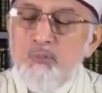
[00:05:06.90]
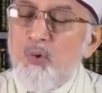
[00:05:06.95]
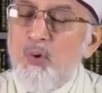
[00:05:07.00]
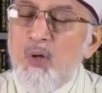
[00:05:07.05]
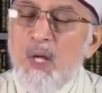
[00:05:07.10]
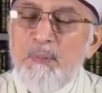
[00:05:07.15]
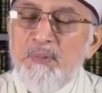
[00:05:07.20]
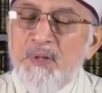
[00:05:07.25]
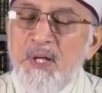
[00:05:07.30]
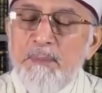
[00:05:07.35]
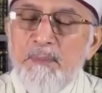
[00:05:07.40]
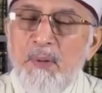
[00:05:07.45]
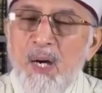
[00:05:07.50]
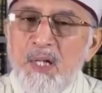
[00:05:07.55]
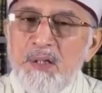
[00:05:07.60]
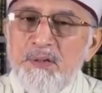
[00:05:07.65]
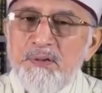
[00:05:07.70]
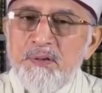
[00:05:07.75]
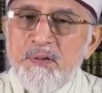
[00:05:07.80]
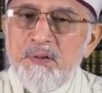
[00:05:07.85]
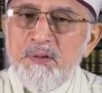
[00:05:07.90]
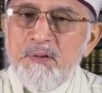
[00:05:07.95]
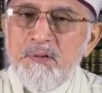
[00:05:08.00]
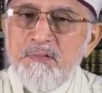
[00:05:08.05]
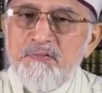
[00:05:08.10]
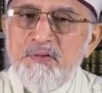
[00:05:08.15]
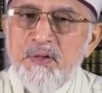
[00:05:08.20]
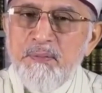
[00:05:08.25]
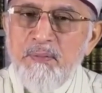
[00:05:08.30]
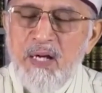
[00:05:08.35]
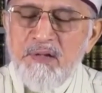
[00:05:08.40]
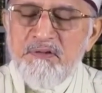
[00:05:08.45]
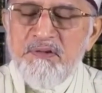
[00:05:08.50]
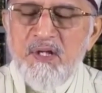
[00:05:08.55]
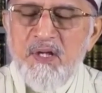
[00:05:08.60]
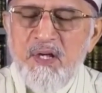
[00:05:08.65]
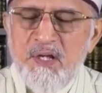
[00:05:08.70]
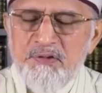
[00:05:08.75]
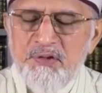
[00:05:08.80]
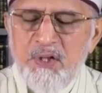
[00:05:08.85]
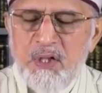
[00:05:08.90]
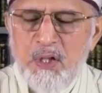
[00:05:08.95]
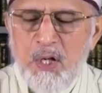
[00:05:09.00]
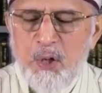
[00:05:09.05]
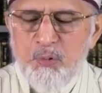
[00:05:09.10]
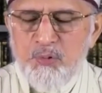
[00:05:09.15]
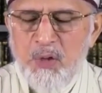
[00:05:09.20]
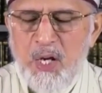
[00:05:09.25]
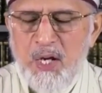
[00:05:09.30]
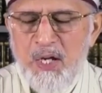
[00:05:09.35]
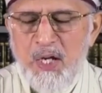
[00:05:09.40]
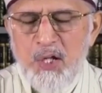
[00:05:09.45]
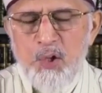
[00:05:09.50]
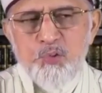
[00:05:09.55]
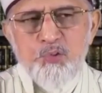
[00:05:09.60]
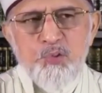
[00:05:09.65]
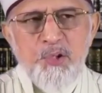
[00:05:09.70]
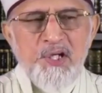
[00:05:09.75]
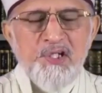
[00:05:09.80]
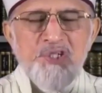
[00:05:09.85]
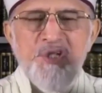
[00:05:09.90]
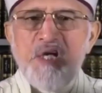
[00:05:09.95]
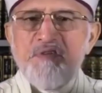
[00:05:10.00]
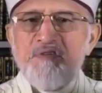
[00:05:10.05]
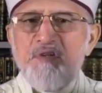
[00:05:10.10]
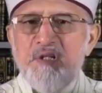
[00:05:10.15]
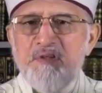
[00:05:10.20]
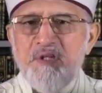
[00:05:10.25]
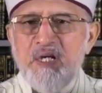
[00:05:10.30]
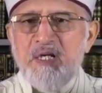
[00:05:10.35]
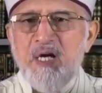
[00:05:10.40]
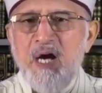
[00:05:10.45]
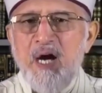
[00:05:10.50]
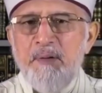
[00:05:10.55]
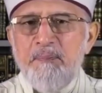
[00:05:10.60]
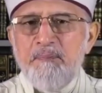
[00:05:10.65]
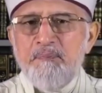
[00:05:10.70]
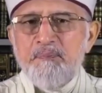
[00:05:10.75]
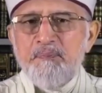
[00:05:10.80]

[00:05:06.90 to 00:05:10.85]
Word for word: अब्दुल्ला अबिन अब्बास फरमाते हैं रजी अल्लाह तु तो एक शख्स ने देखा